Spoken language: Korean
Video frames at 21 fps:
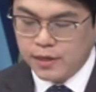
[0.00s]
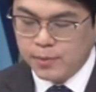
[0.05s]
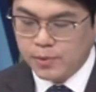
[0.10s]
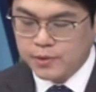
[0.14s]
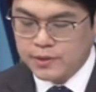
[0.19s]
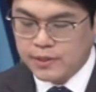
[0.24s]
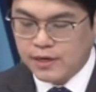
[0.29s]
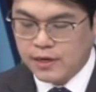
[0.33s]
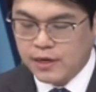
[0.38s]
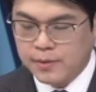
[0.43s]

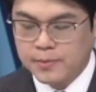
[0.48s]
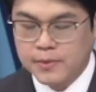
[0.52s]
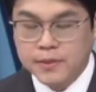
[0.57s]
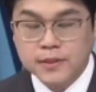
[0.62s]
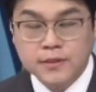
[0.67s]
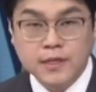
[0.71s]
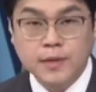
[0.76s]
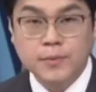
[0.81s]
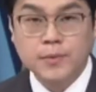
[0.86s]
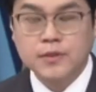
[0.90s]
리보세나,
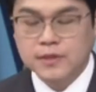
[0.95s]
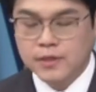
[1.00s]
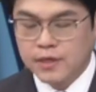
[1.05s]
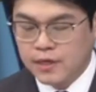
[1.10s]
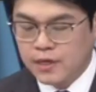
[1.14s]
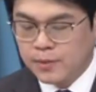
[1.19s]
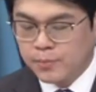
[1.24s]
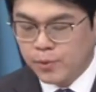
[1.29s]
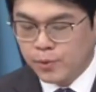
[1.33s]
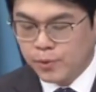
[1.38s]

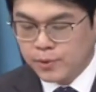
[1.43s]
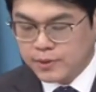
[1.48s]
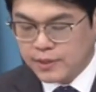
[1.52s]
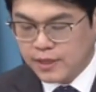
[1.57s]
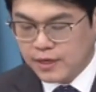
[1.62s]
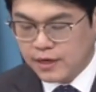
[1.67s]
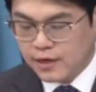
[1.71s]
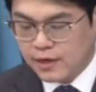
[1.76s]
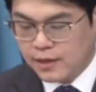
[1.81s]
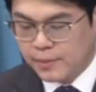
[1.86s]

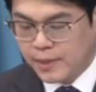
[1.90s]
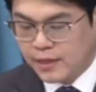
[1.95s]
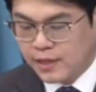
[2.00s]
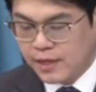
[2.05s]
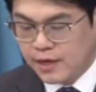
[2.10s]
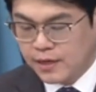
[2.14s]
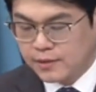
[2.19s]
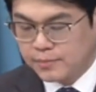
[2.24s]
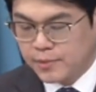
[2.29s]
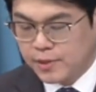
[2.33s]
리보세나님에
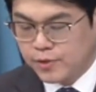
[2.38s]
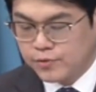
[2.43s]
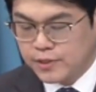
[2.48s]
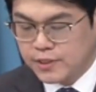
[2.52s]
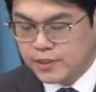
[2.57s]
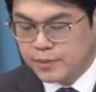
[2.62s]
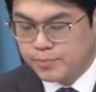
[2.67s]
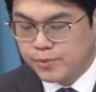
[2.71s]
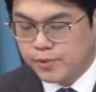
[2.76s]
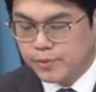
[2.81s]
대한
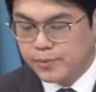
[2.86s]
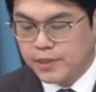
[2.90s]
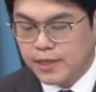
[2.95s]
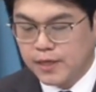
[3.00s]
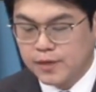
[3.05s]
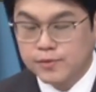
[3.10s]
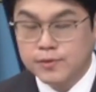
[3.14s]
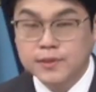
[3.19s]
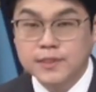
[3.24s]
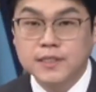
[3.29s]
미국
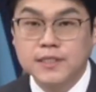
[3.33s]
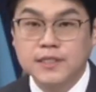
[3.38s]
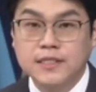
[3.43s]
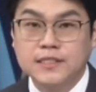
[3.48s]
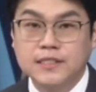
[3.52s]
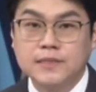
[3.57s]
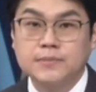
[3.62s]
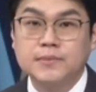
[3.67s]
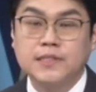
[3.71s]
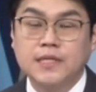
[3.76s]
식품의약국
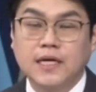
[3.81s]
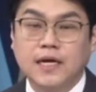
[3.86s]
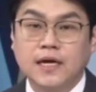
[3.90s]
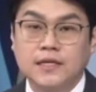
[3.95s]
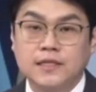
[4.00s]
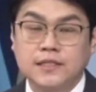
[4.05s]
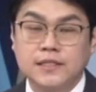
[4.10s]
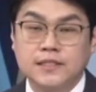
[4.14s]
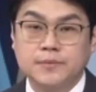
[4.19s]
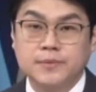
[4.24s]
승인
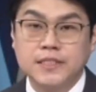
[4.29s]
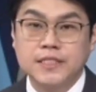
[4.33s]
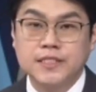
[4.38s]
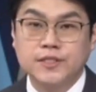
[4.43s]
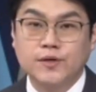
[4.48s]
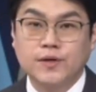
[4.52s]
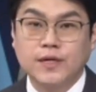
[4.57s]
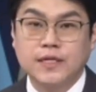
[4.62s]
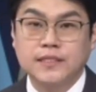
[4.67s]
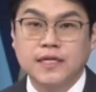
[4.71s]
심사를 지금
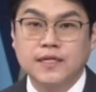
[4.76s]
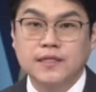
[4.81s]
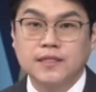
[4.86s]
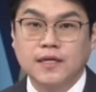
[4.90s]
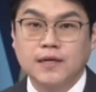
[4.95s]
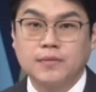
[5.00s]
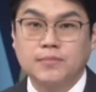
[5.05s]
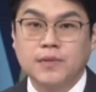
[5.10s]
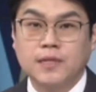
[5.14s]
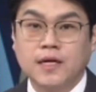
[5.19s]
신청한
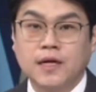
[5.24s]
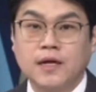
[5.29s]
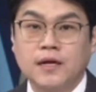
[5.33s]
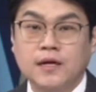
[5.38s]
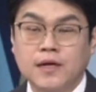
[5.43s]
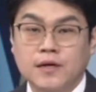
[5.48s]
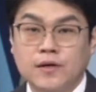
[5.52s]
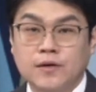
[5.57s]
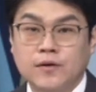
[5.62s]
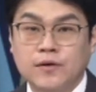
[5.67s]
상태입니다.
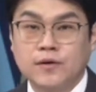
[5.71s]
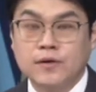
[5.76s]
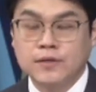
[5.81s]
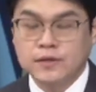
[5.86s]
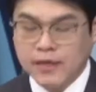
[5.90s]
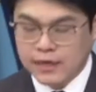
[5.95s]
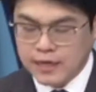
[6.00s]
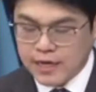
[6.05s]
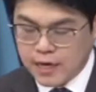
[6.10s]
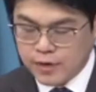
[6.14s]
어,
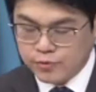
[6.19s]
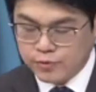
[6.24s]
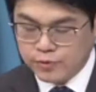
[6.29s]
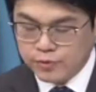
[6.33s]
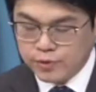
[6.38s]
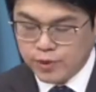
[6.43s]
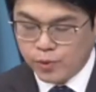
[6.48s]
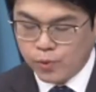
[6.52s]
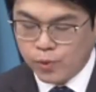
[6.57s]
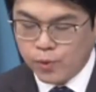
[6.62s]
이제
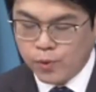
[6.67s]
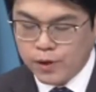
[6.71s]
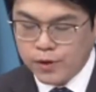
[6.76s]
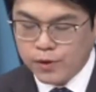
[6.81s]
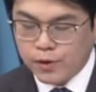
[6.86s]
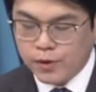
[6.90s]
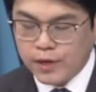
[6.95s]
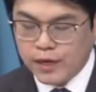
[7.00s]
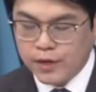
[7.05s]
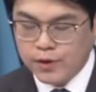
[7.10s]
향후 이제
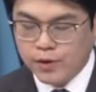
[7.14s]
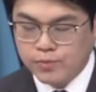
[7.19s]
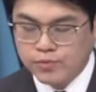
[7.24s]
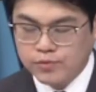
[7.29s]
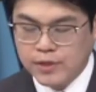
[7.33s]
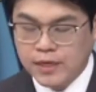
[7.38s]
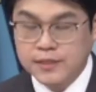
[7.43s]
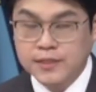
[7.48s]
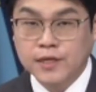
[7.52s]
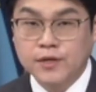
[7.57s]
오월 허가
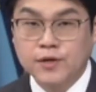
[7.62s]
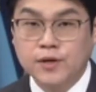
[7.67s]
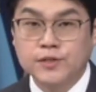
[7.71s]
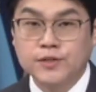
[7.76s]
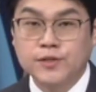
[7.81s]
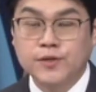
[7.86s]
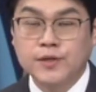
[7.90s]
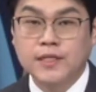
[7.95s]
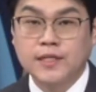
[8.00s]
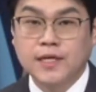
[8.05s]
여부가 이제
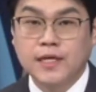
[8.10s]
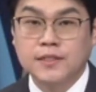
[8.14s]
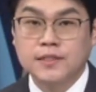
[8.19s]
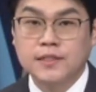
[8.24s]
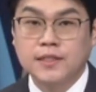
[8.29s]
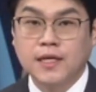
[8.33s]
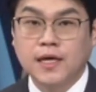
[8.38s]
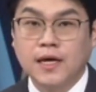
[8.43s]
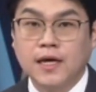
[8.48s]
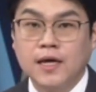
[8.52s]
결정이
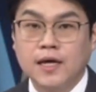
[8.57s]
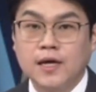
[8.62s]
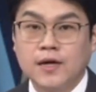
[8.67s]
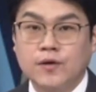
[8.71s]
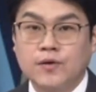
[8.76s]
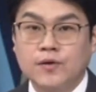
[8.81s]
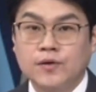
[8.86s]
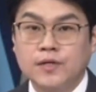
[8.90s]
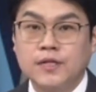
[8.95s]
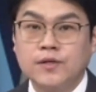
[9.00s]
되는데
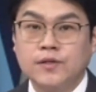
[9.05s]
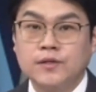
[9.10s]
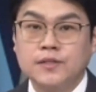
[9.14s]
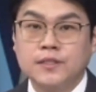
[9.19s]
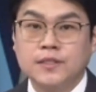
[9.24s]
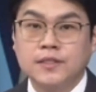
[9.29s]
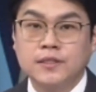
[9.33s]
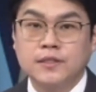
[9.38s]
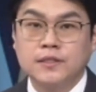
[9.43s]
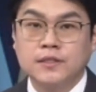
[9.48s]
어,
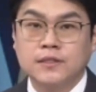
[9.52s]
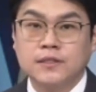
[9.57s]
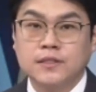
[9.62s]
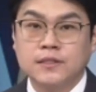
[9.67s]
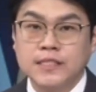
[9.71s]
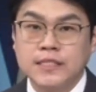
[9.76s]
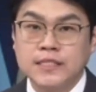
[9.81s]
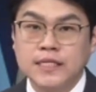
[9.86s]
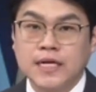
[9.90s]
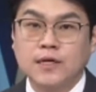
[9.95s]
이런
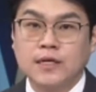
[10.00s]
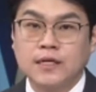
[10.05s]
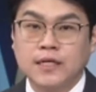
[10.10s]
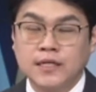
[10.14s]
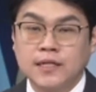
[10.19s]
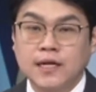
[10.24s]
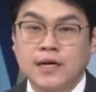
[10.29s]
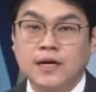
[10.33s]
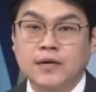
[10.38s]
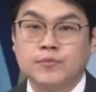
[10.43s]
그 신약
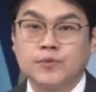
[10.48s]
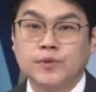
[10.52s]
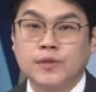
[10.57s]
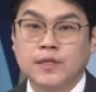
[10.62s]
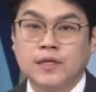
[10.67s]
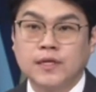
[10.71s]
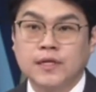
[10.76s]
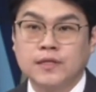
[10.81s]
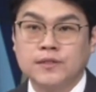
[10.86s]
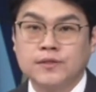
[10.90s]
기대감으로
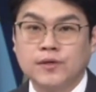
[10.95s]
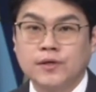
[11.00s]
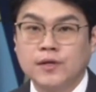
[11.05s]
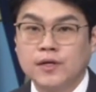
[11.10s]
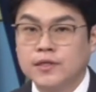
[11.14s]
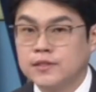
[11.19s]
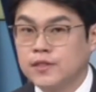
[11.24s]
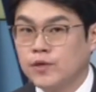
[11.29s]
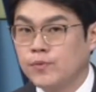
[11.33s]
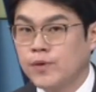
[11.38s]
인해서
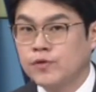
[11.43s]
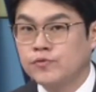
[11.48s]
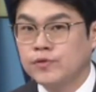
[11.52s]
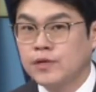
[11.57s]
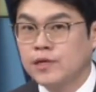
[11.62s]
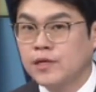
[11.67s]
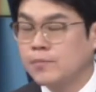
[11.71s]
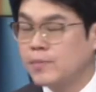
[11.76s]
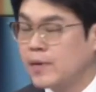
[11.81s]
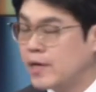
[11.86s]
이제
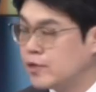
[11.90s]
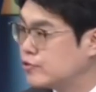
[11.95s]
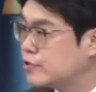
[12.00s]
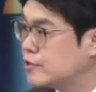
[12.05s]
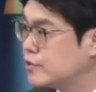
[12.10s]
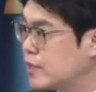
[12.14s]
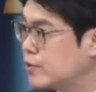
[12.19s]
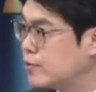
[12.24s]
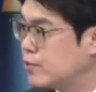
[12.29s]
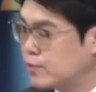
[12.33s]
외국인의
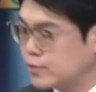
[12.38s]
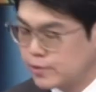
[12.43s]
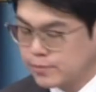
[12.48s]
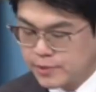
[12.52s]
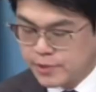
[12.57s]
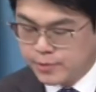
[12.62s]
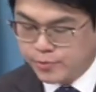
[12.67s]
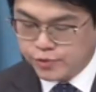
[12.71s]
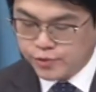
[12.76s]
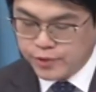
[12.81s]
매수세도
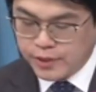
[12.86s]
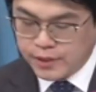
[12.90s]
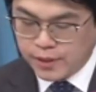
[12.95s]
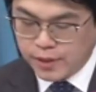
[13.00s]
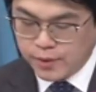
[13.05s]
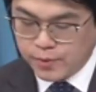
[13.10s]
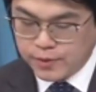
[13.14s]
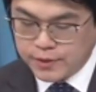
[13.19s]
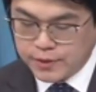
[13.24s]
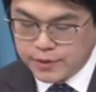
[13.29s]
좀 집중이
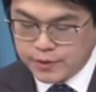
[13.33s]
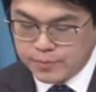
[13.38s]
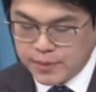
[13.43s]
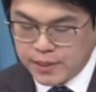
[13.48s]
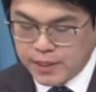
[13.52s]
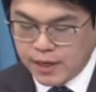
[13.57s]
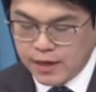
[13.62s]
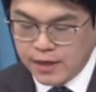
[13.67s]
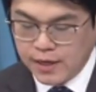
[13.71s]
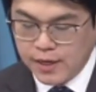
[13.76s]
되고
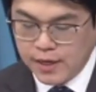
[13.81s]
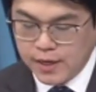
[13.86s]
있습니다.